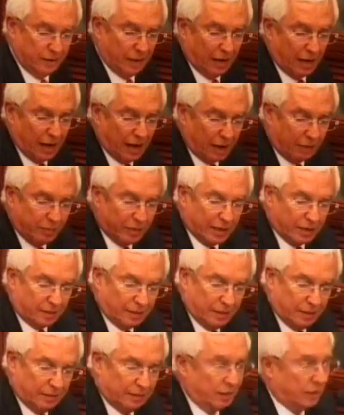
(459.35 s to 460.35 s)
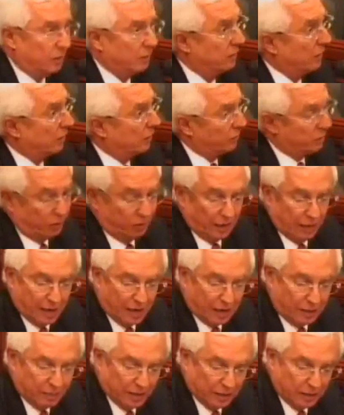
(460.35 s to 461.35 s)
de, Harvard, de, de, los negocios de
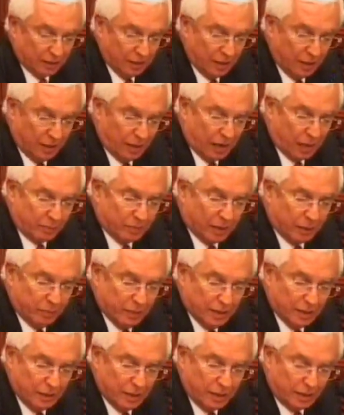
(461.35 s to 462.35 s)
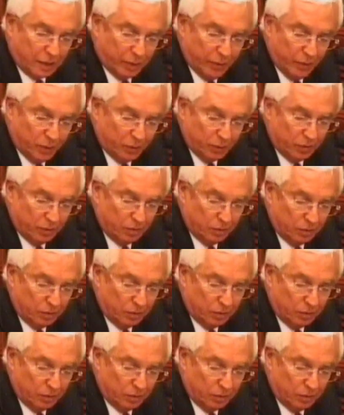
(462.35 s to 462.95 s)
Harvard, Harvard Business Review.